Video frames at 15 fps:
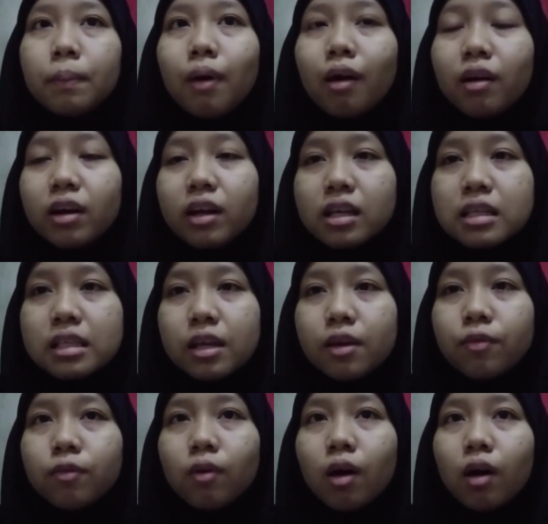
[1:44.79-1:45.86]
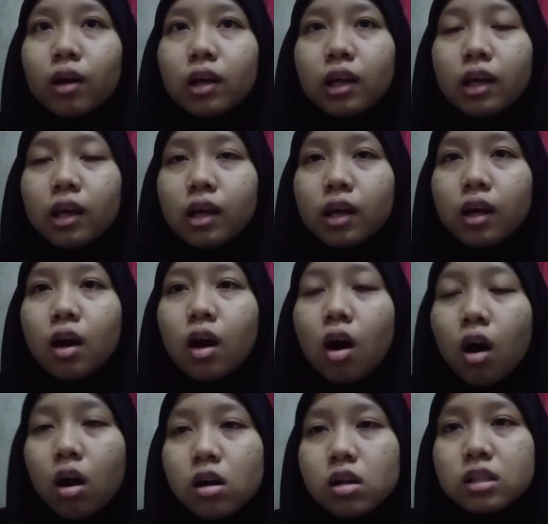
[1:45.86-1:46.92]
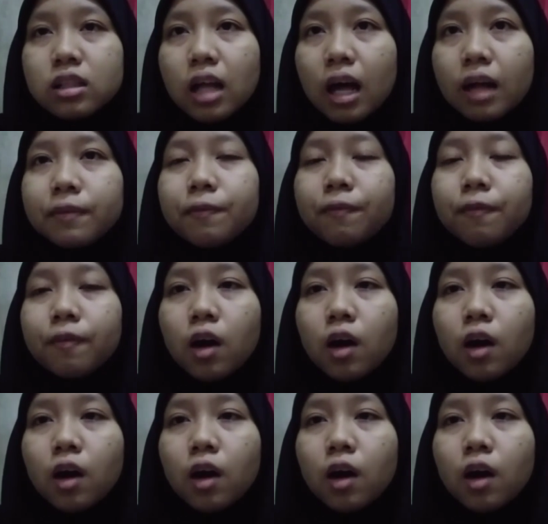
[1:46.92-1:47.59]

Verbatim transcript: Morning shift working hours start